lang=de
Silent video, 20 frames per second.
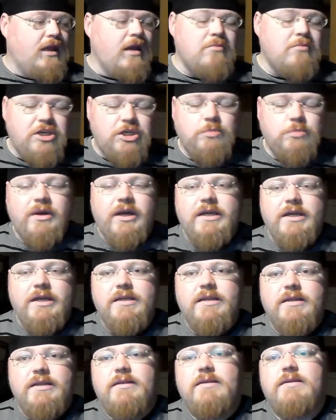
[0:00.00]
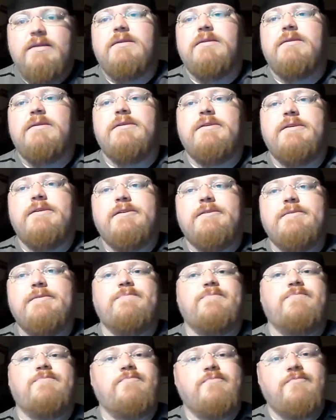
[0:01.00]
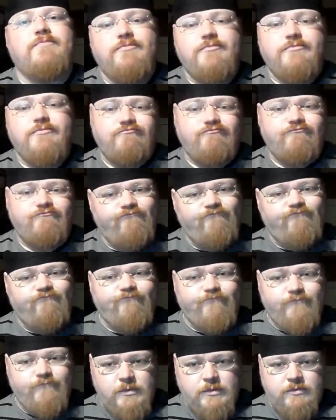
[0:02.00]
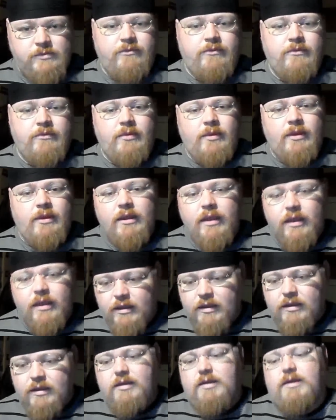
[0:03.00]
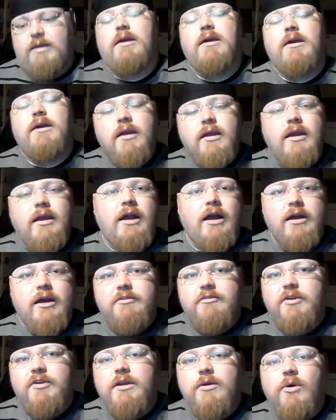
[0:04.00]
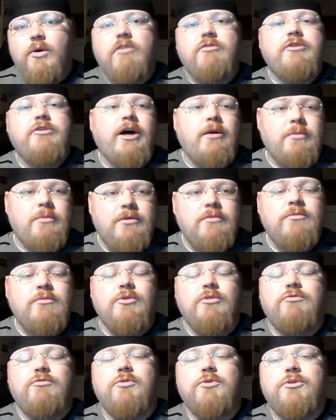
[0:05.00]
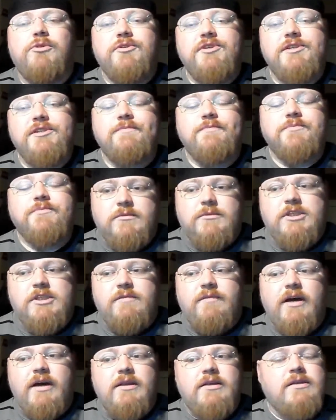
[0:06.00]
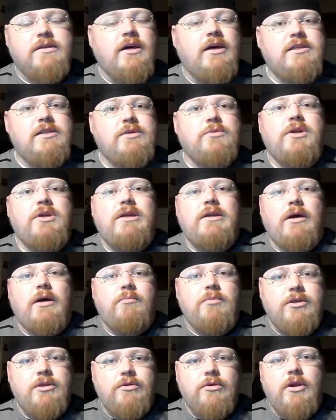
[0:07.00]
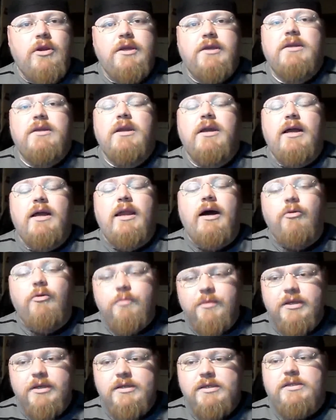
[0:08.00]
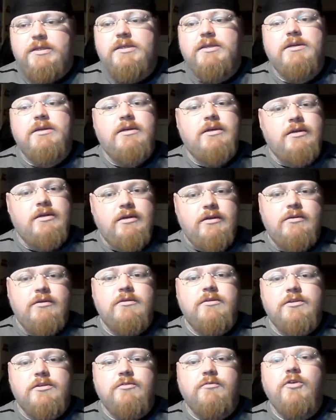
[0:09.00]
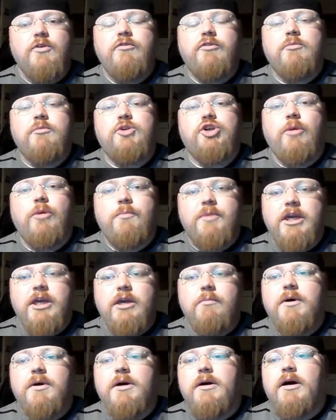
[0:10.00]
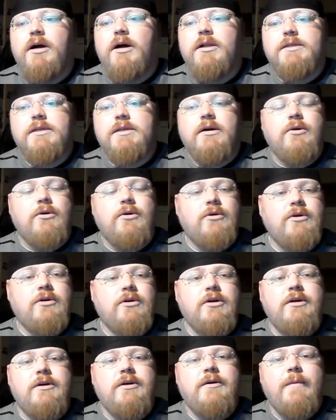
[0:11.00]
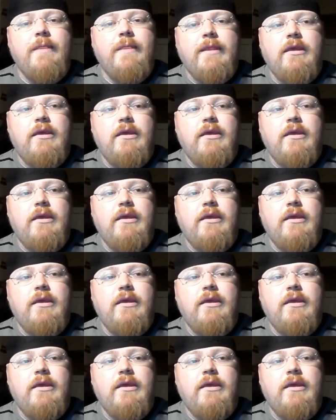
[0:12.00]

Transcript: Dementsprechend ähm, hm, keine Videoaufnahmen, nur Fotos. Zweites dazu, ich habe natürlich die Erlaubnis, äh, sowohl vom Shopkeeper als auch äh,